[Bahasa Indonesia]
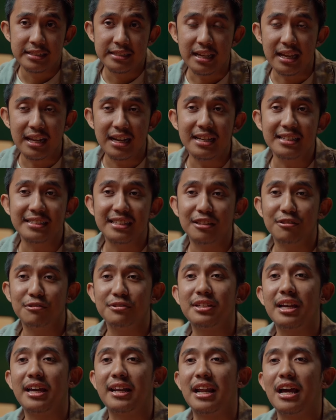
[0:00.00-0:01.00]
Salah satu
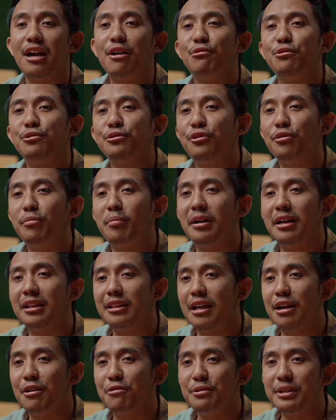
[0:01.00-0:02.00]
cara untuk
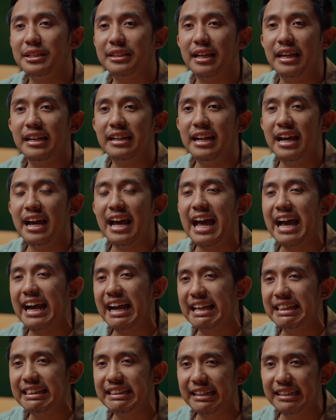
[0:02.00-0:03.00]
mengetahui tanda
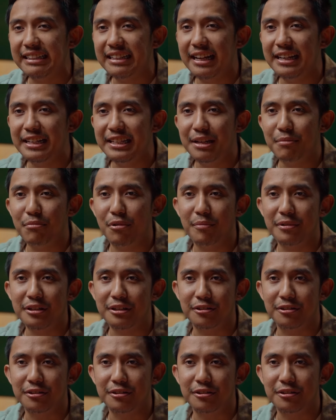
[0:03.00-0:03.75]
akan terjadinya momen